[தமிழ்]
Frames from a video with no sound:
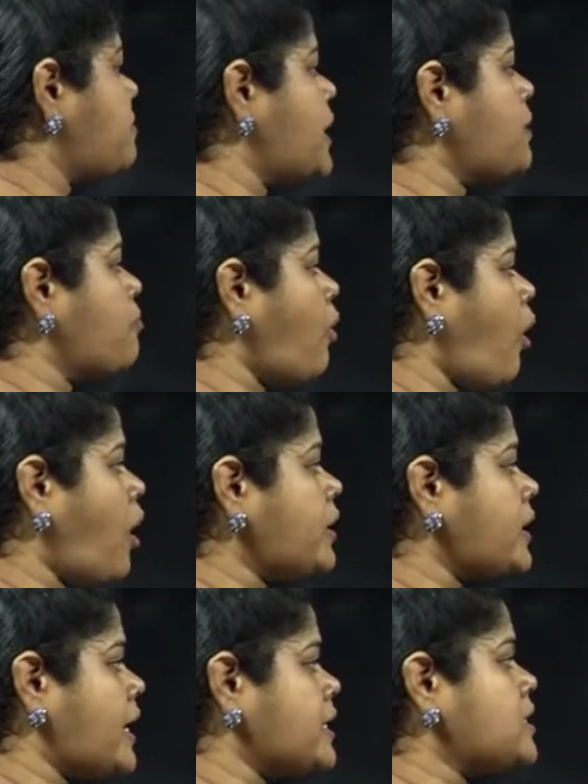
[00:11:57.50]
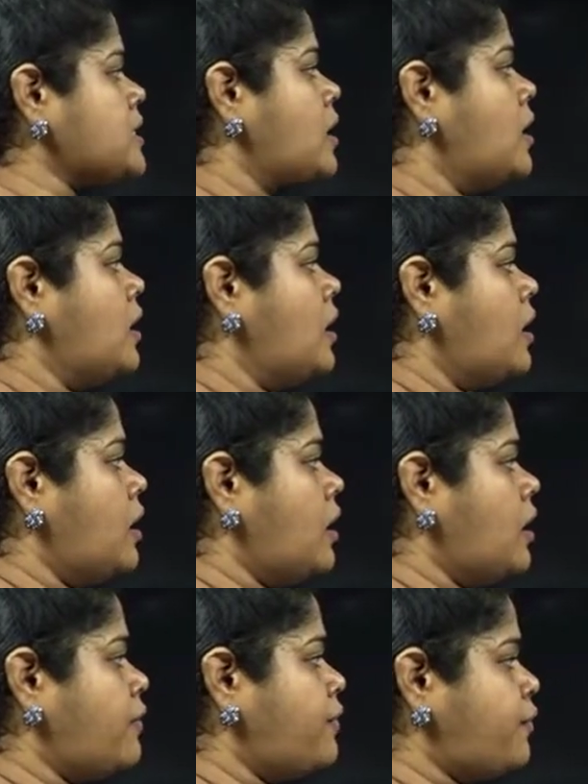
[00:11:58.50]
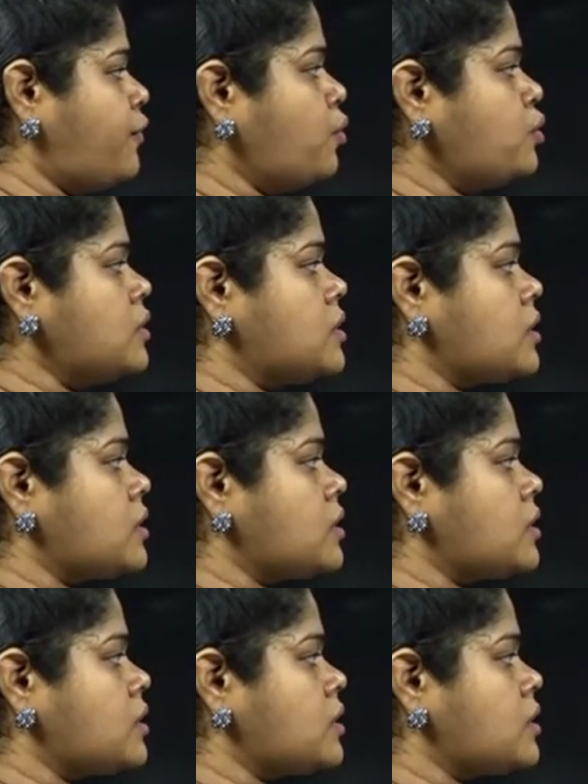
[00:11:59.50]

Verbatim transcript: பீங் மார்க் ஆஸ் ஃபூல்ஸ்